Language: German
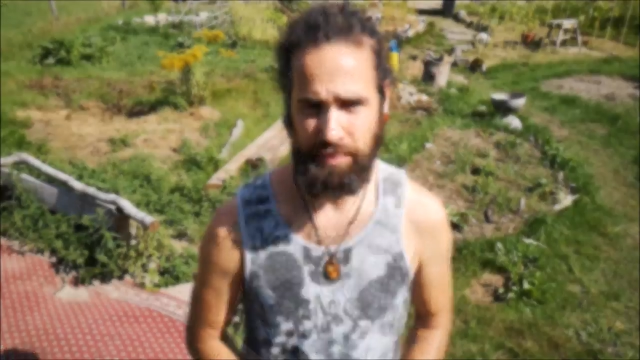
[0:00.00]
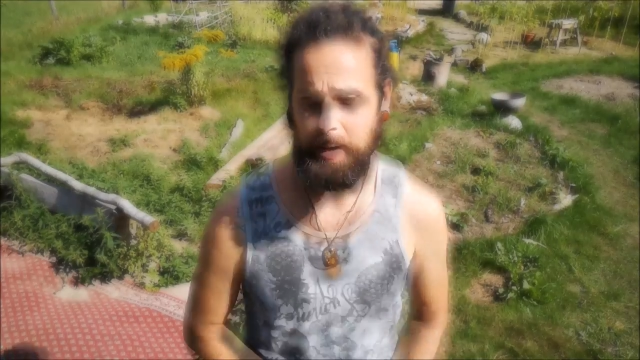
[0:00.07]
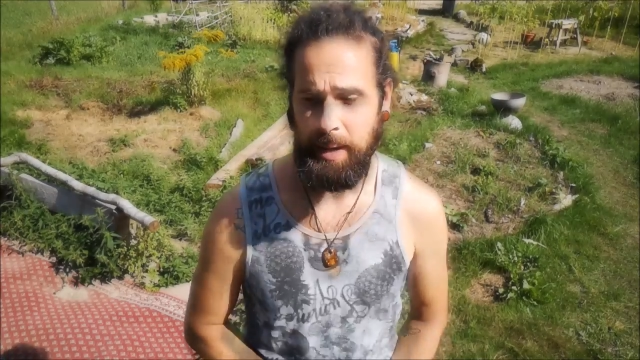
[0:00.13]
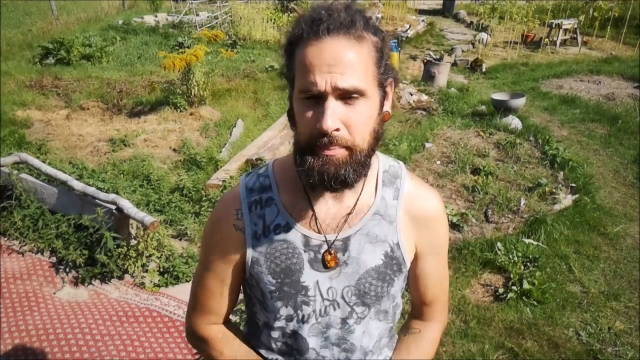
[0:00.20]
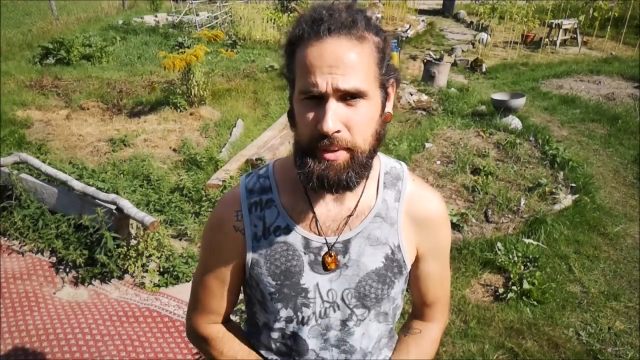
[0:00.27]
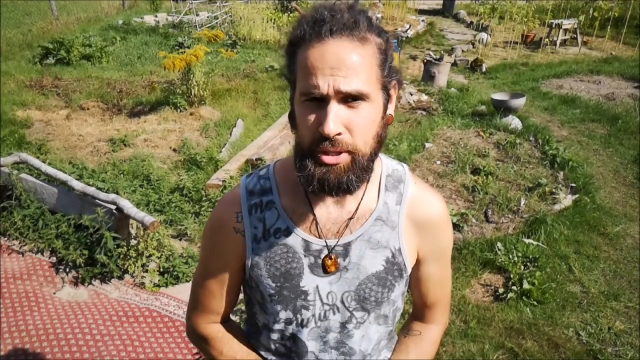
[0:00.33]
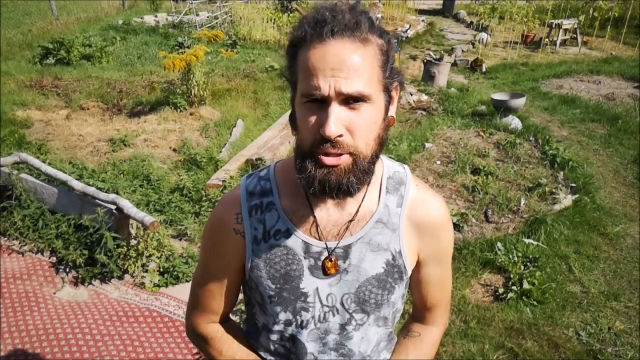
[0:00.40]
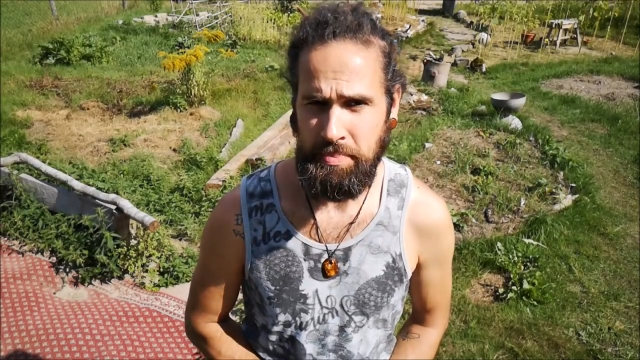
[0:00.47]

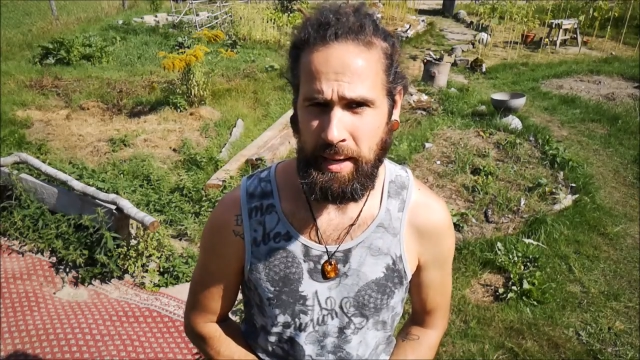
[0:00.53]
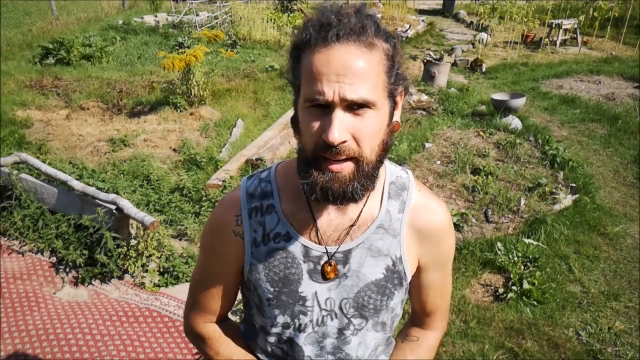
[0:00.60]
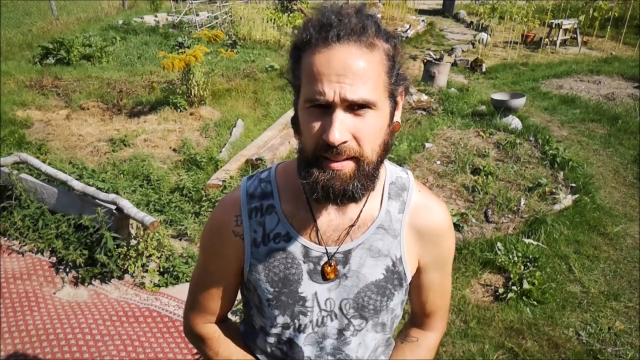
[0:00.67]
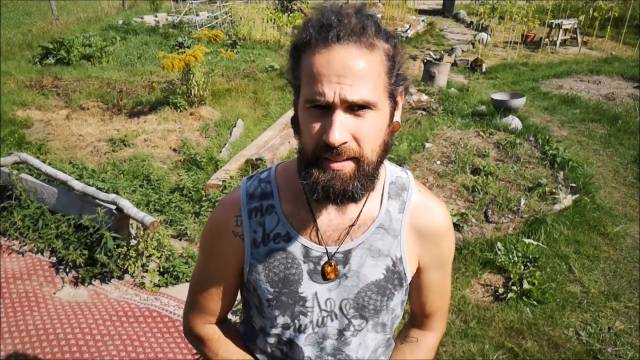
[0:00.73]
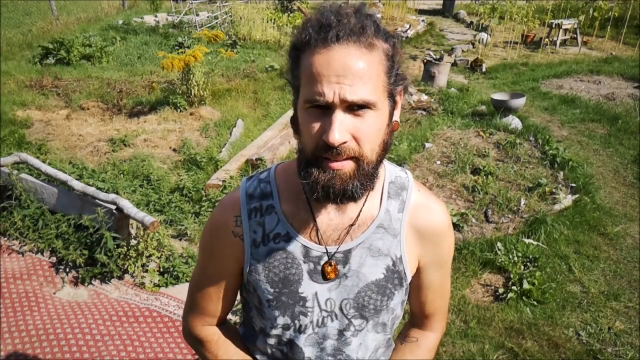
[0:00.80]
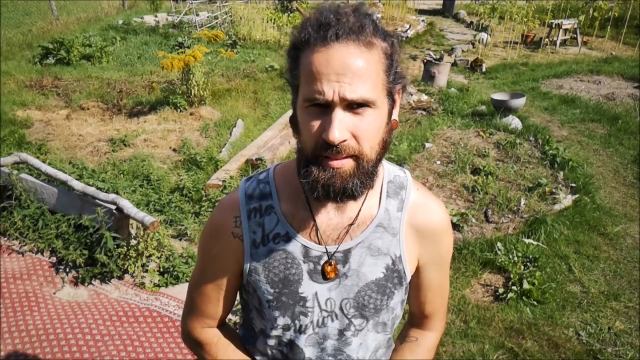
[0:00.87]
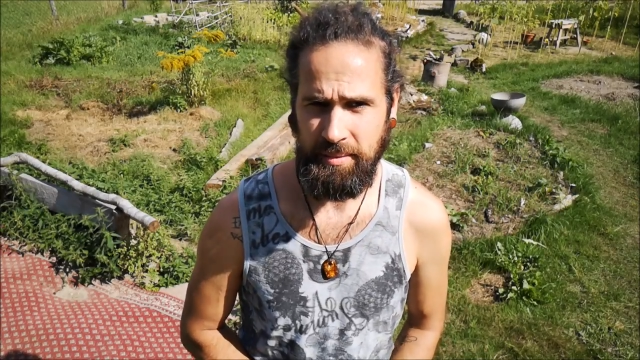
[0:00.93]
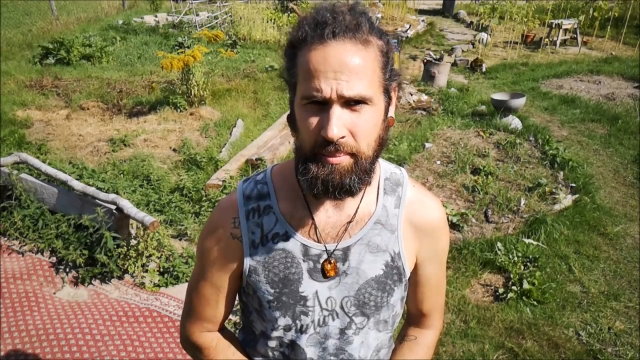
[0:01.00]
Bleibt
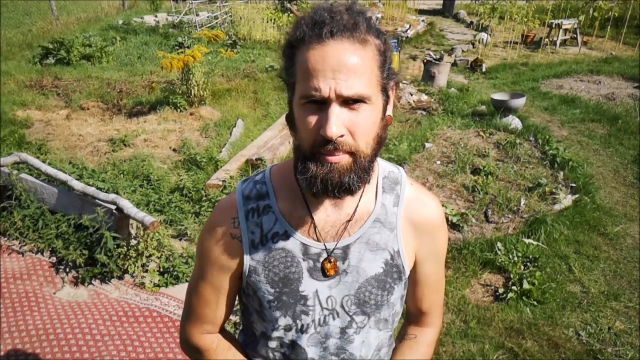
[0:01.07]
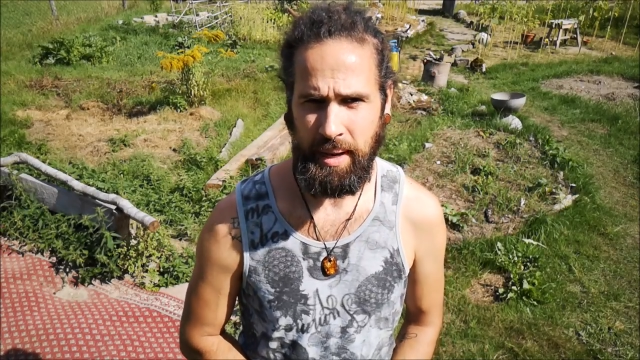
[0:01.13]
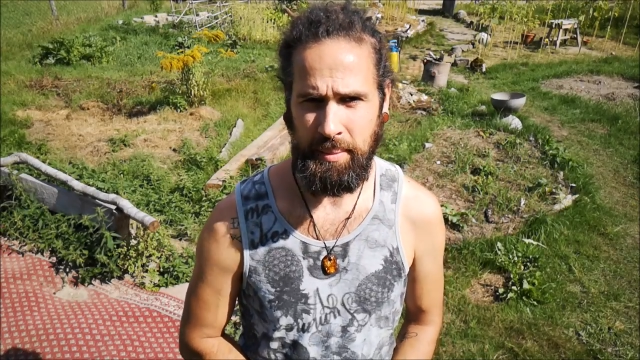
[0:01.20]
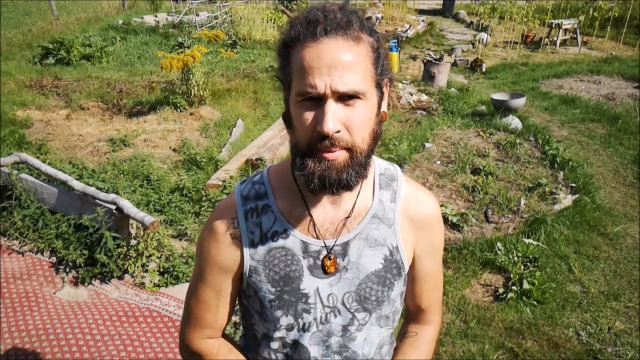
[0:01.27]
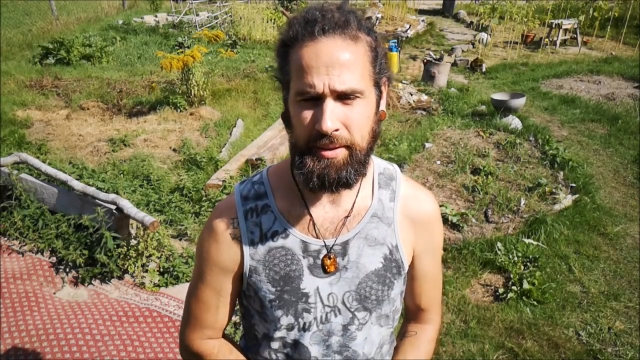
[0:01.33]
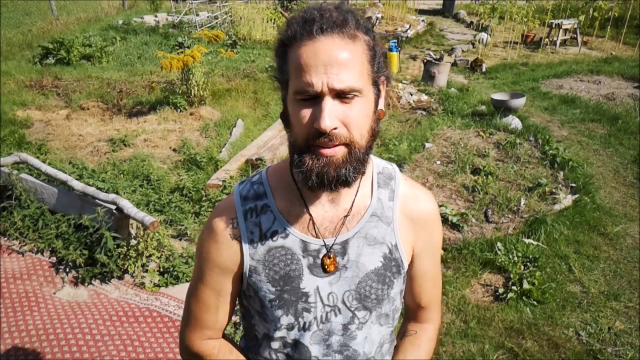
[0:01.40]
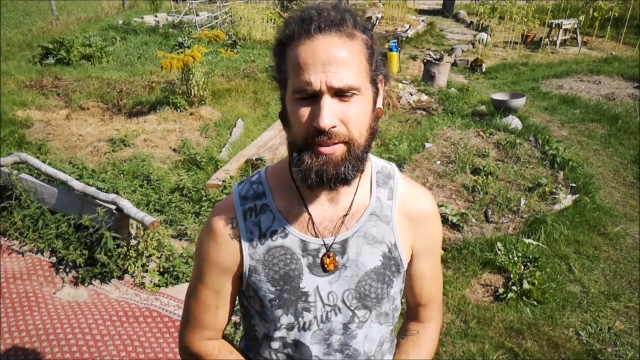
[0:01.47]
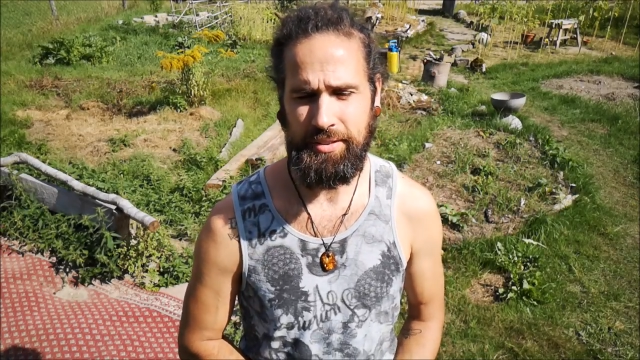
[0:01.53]
gespannt, bleibt
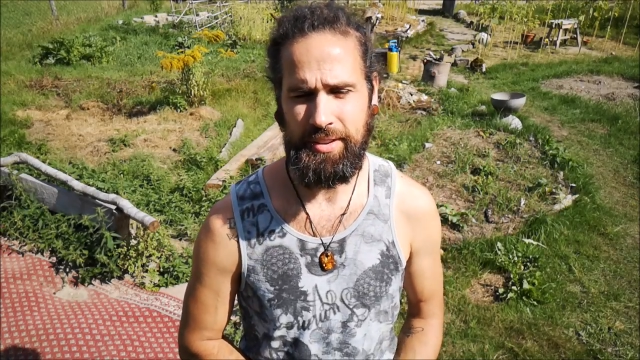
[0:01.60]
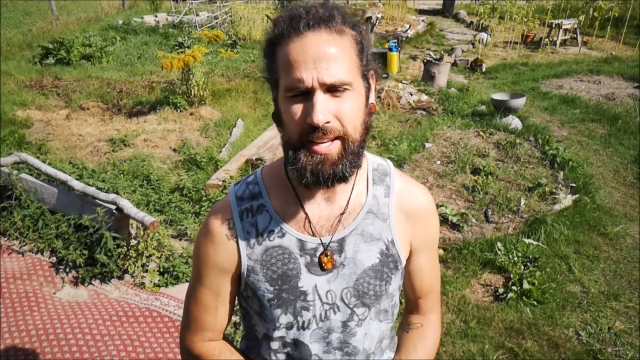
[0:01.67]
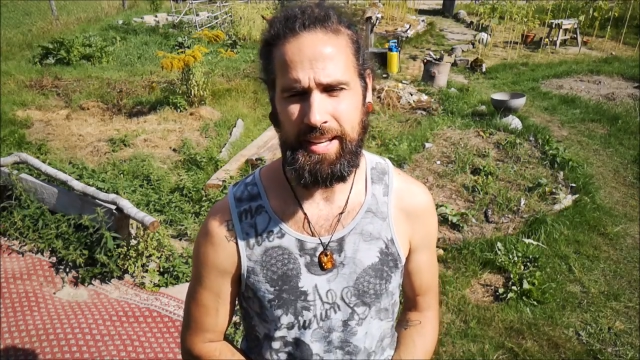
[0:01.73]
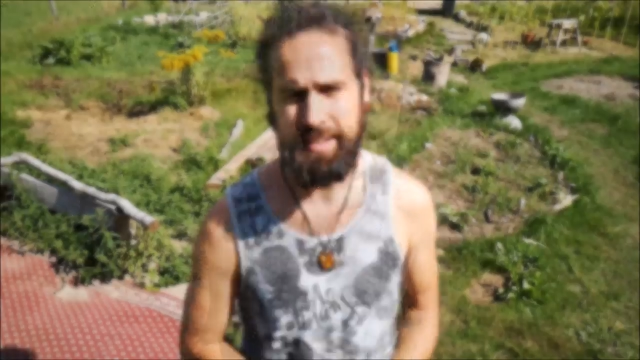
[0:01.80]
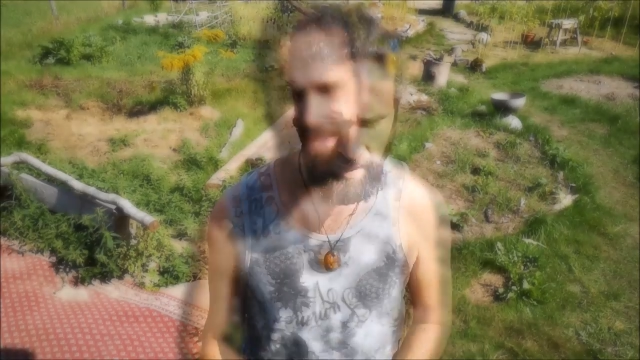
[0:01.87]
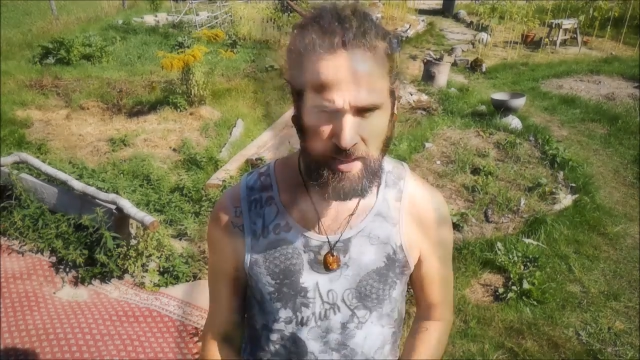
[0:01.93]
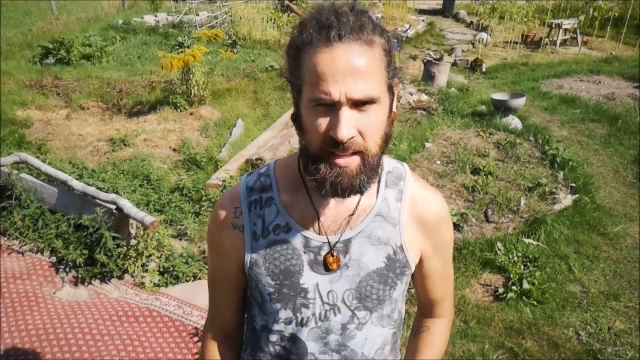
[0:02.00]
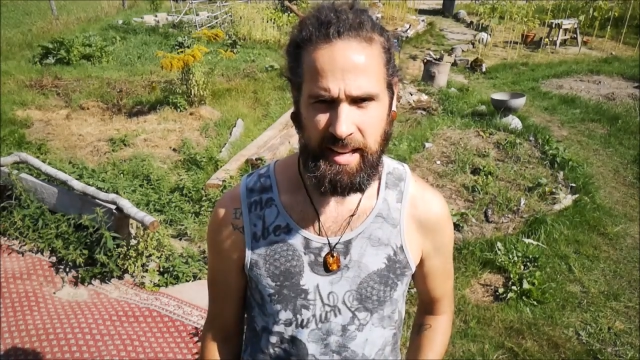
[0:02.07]
interessiert.